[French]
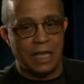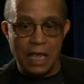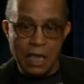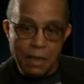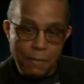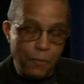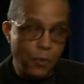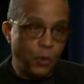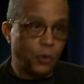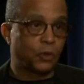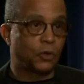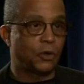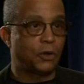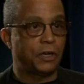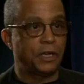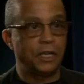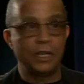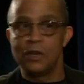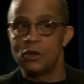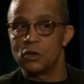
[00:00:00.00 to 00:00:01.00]
Et
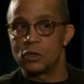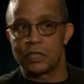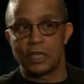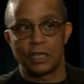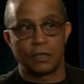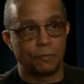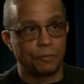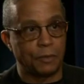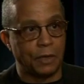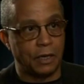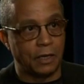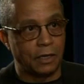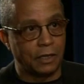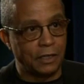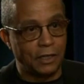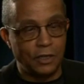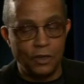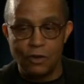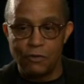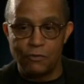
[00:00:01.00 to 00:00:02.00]
pourtant, ils ne cèdent pas.
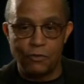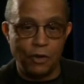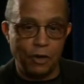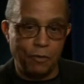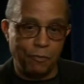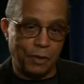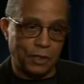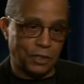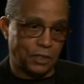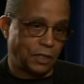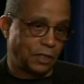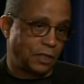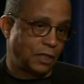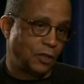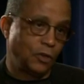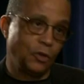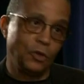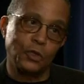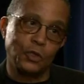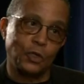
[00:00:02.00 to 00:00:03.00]
Ils ne veulent pas
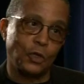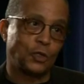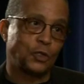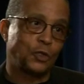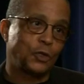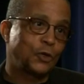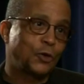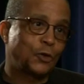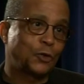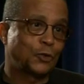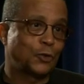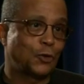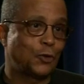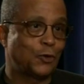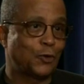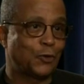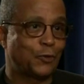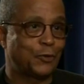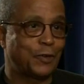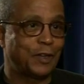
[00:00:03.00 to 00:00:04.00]
céder une seule seconde de
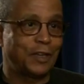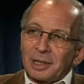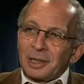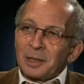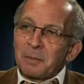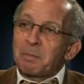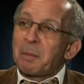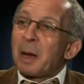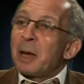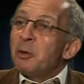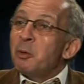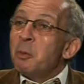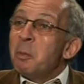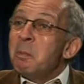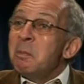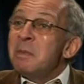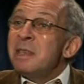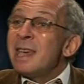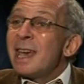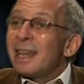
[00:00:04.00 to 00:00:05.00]
leur vie. Ils veulent pas
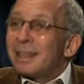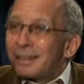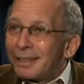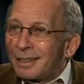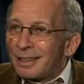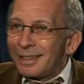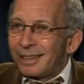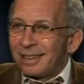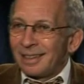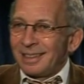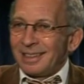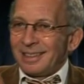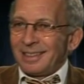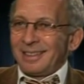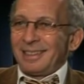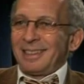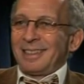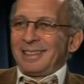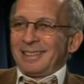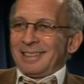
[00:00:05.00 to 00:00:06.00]
une miette. Pas une
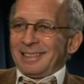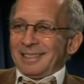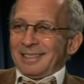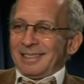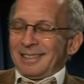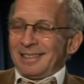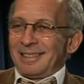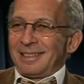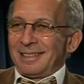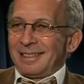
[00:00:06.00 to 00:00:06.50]
miette de leur vie.